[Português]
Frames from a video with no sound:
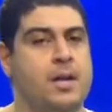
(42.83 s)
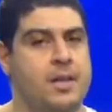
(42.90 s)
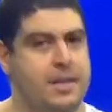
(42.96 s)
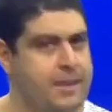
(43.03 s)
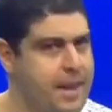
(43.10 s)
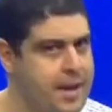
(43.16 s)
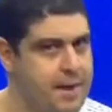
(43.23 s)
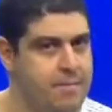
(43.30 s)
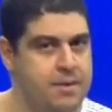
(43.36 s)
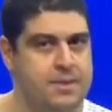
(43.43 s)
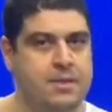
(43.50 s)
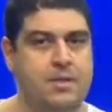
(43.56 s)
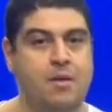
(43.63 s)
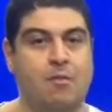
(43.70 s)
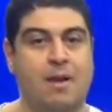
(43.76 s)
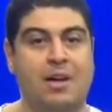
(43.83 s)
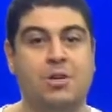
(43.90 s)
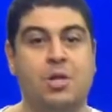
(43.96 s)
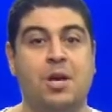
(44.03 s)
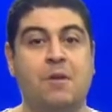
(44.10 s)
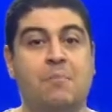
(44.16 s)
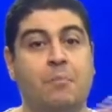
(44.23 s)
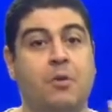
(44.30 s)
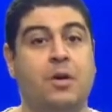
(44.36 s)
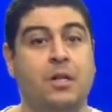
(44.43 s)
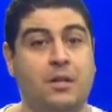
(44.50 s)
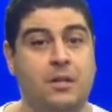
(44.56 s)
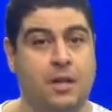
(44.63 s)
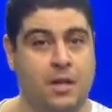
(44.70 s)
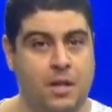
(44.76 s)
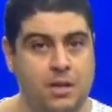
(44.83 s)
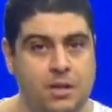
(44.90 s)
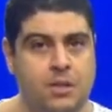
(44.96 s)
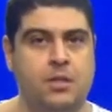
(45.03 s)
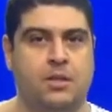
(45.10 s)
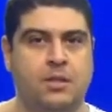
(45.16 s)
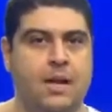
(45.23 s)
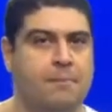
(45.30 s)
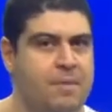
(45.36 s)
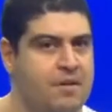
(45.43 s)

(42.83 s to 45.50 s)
e temas que eu achei importante né,